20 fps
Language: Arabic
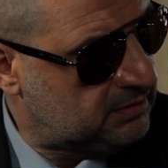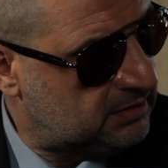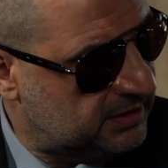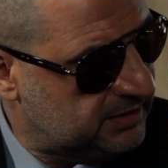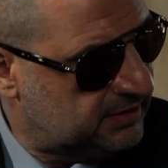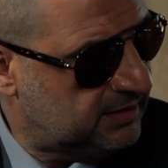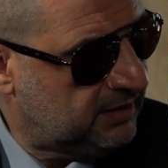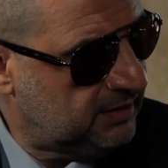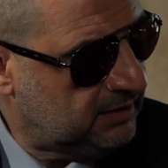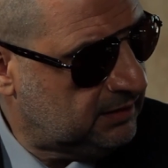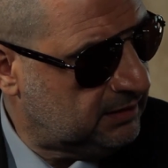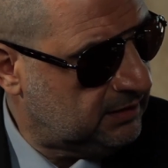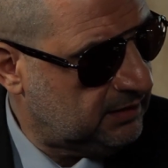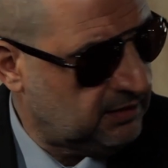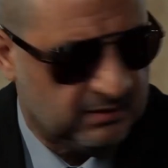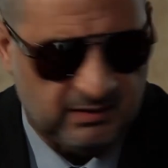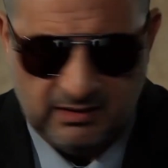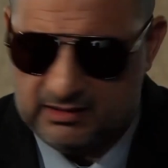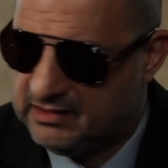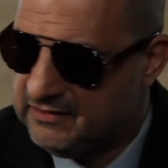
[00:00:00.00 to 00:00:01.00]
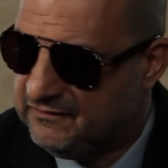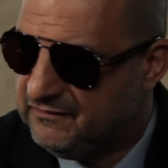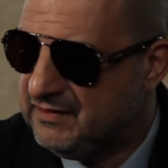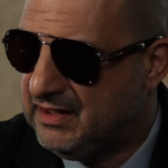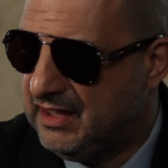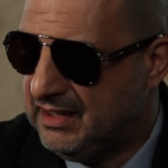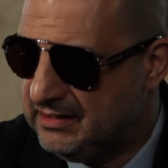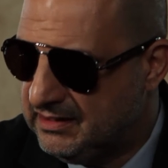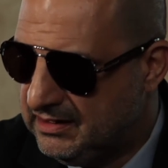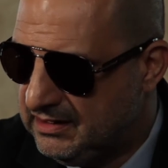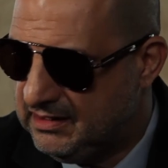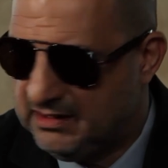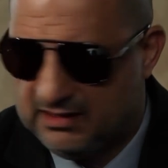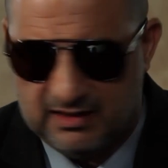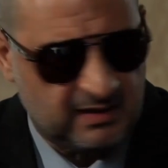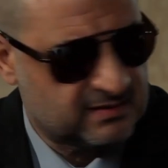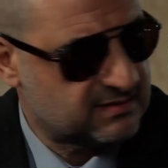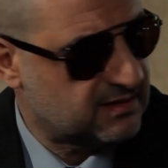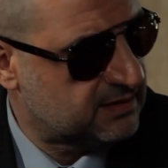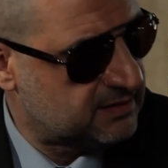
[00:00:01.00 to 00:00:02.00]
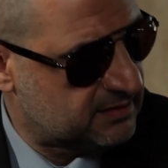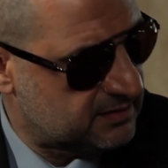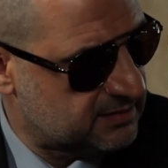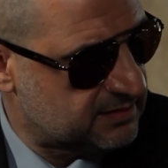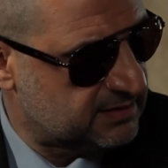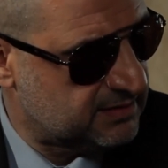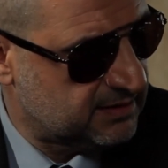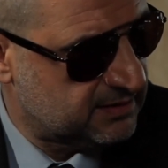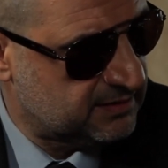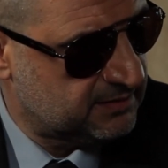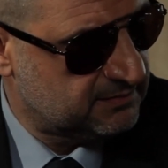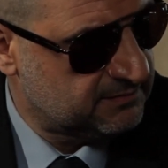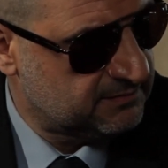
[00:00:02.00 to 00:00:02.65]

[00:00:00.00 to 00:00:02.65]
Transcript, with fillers: كده احنا عرفنا هنلهي العساكر ازاي